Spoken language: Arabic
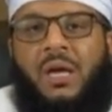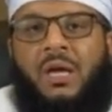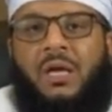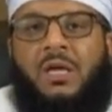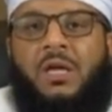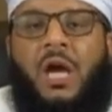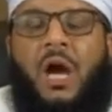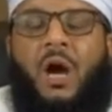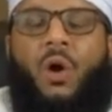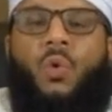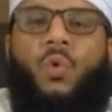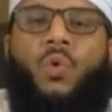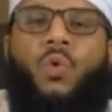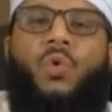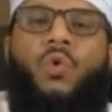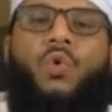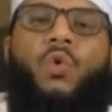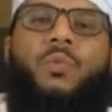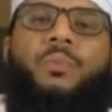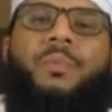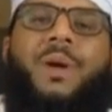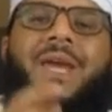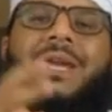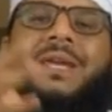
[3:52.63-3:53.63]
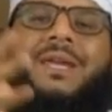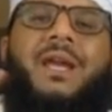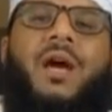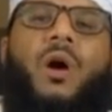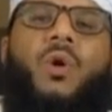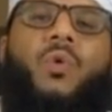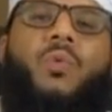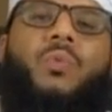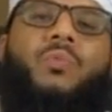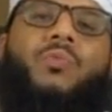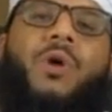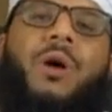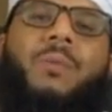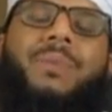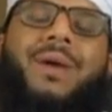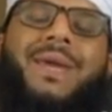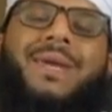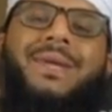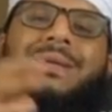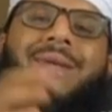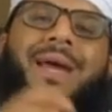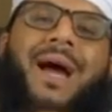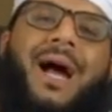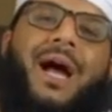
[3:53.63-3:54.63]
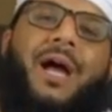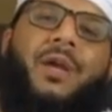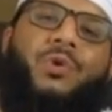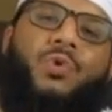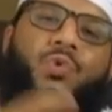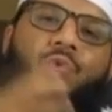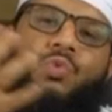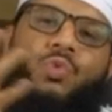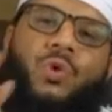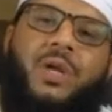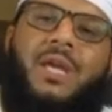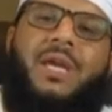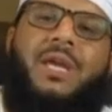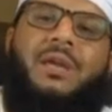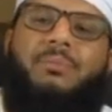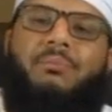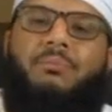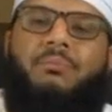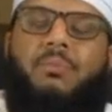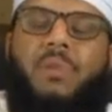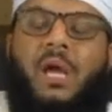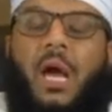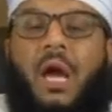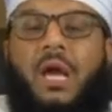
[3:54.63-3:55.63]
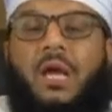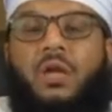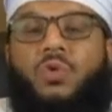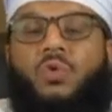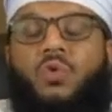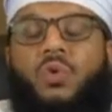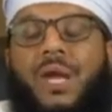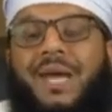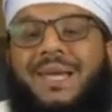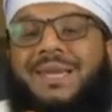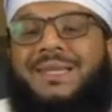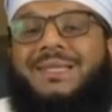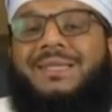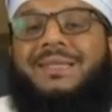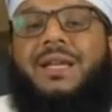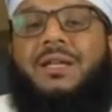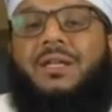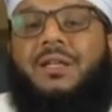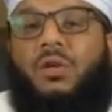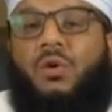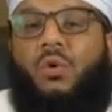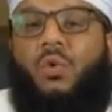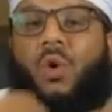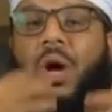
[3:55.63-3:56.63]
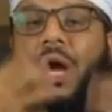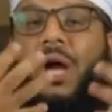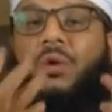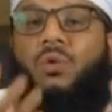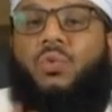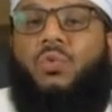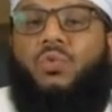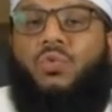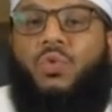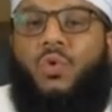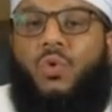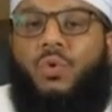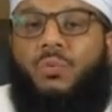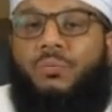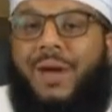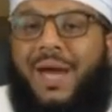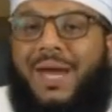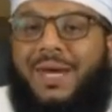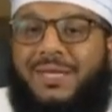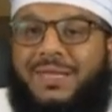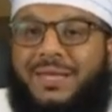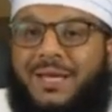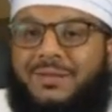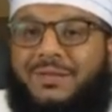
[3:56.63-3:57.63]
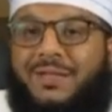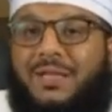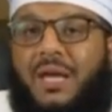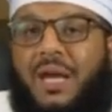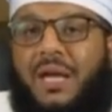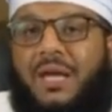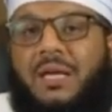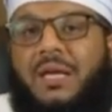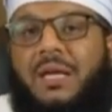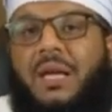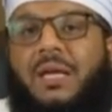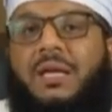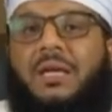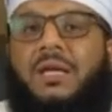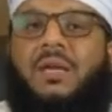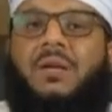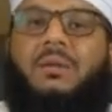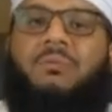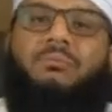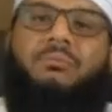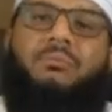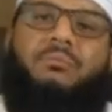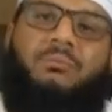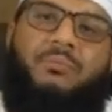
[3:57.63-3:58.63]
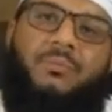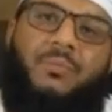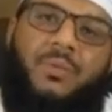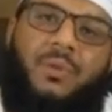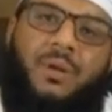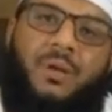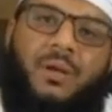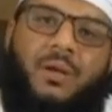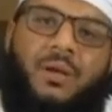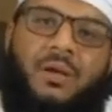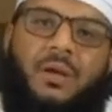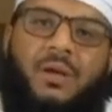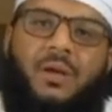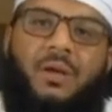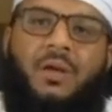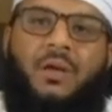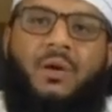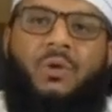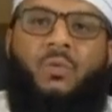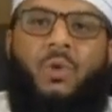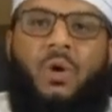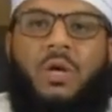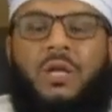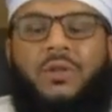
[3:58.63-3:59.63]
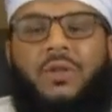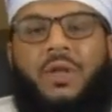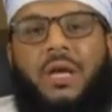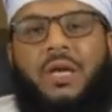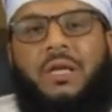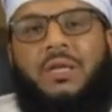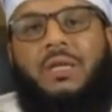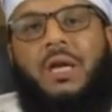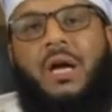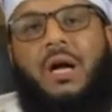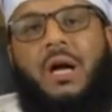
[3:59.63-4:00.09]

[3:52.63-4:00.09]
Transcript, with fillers: يحول بينهم وبين عدوهم بحيث لا يستطيع عدوهم ان يصل اليه ولذلك